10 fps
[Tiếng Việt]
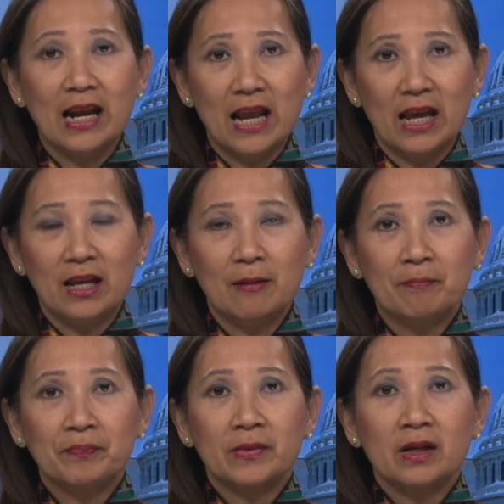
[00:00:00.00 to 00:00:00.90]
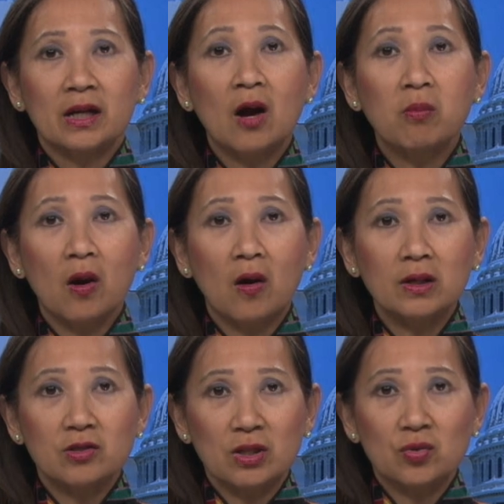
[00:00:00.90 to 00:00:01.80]
đầy, không
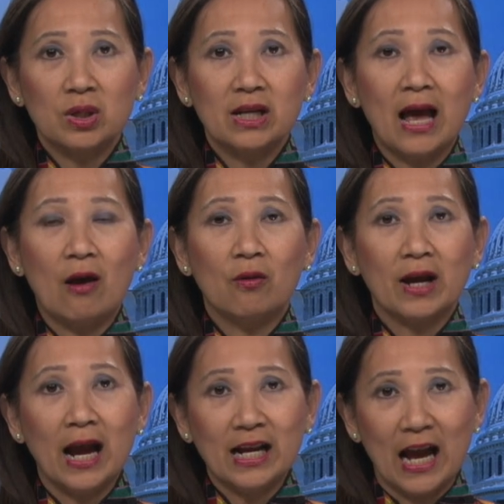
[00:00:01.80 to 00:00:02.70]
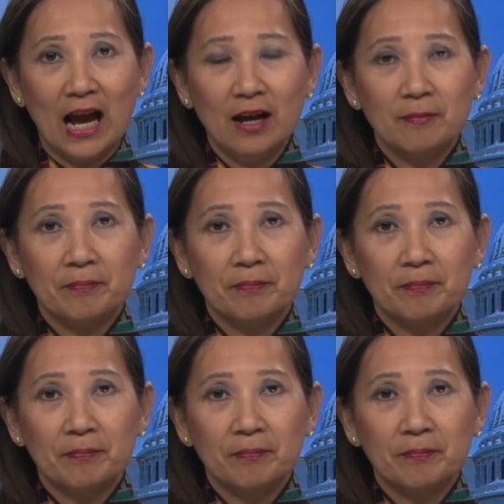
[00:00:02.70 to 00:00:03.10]
có thỏa thuận nào khác cả.